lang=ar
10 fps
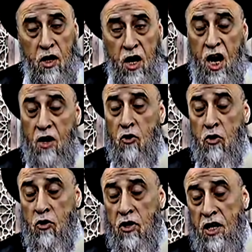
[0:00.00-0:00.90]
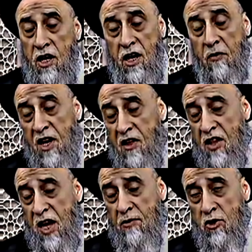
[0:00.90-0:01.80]
قالوا رؤيا احنا
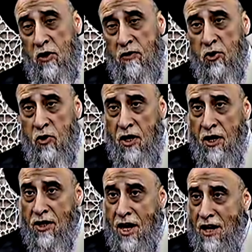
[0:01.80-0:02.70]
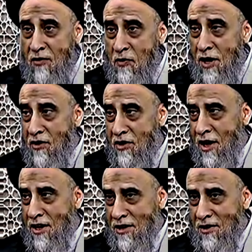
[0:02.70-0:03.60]
بالاثناء نسولف شويه لطايف من
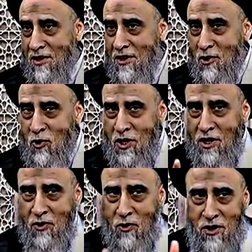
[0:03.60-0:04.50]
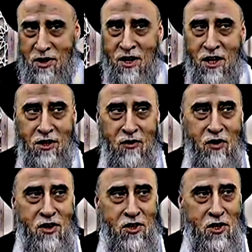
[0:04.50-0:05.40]
الاثناء شويه
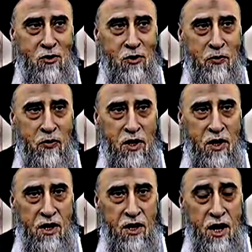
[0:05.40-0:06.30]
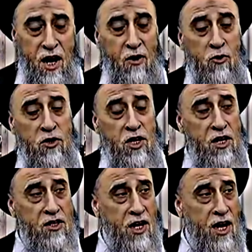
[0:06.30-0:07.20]
نلطف الجو قالوا
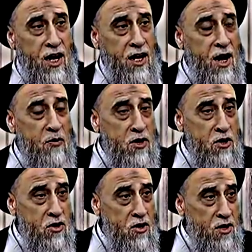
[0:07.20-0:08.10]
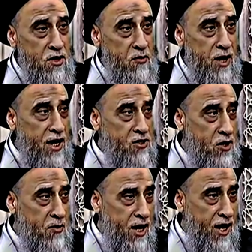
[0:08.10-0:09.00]
جلس اعرابي مع
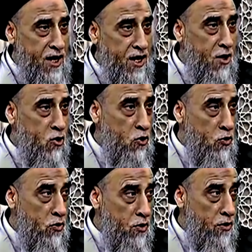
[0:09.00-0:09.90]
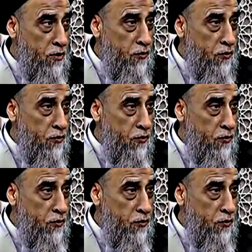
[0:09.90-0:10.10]
جماعه ياكلون